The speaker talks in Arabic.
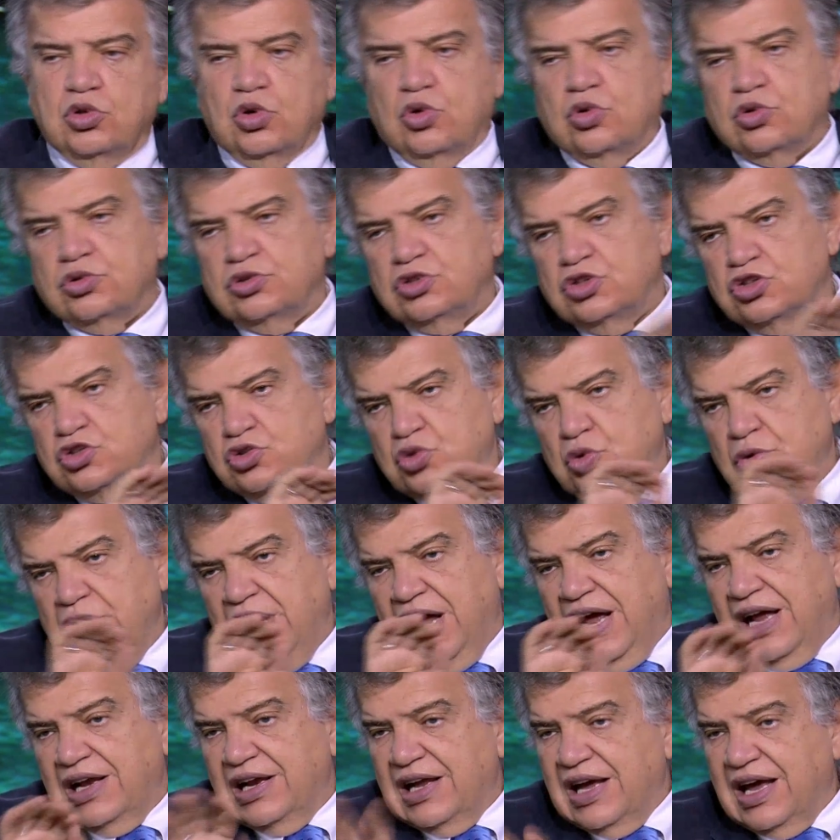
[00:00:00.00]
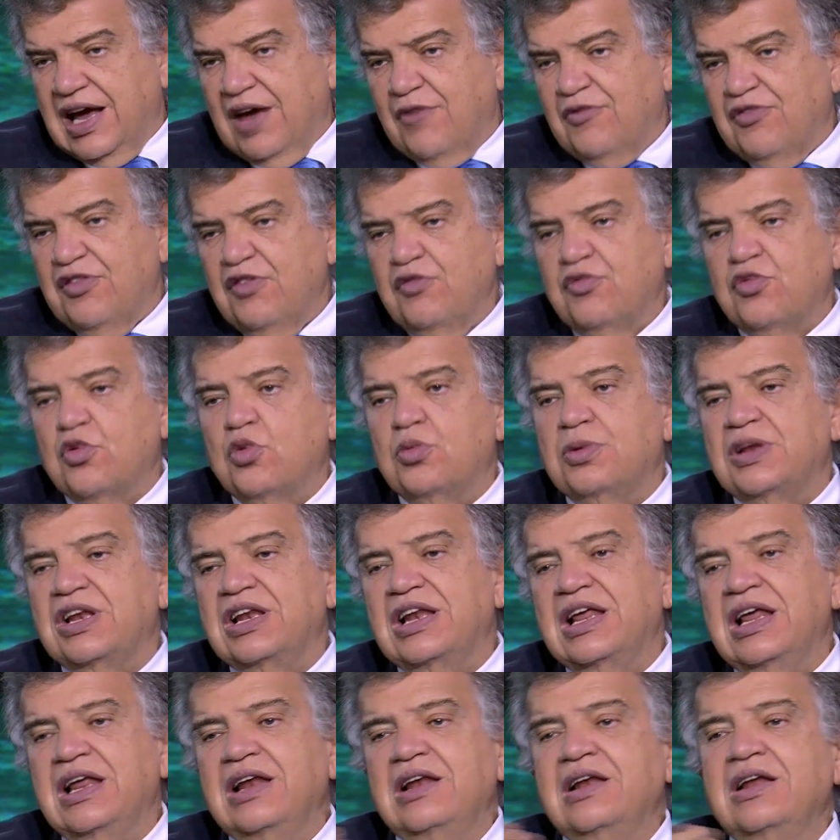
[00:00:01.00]
كورتيزون على خفيف
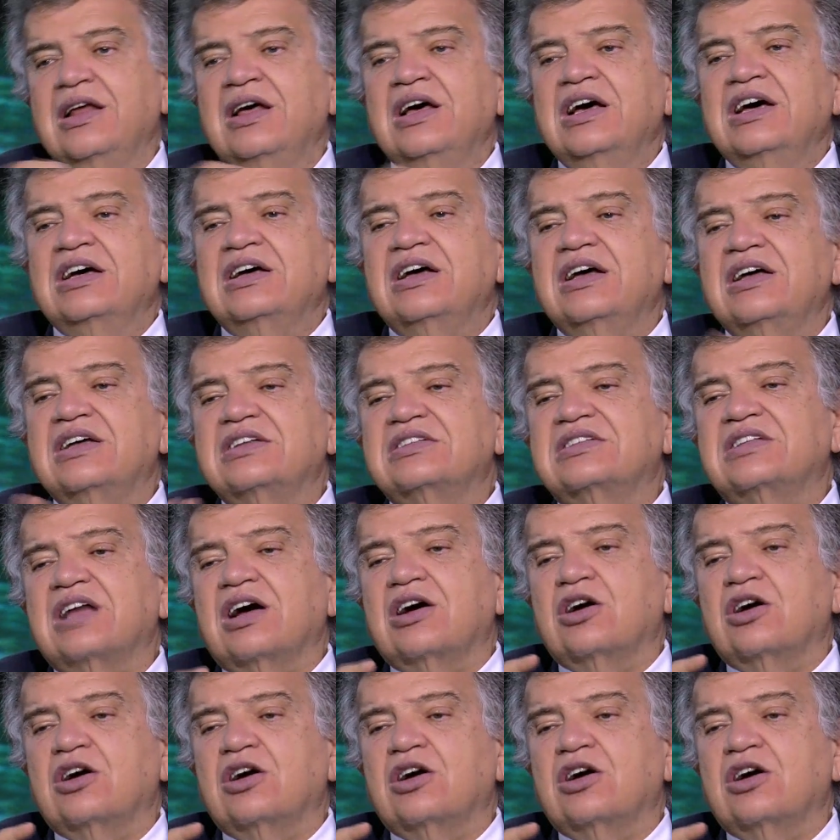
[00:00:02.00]
وبالليل آه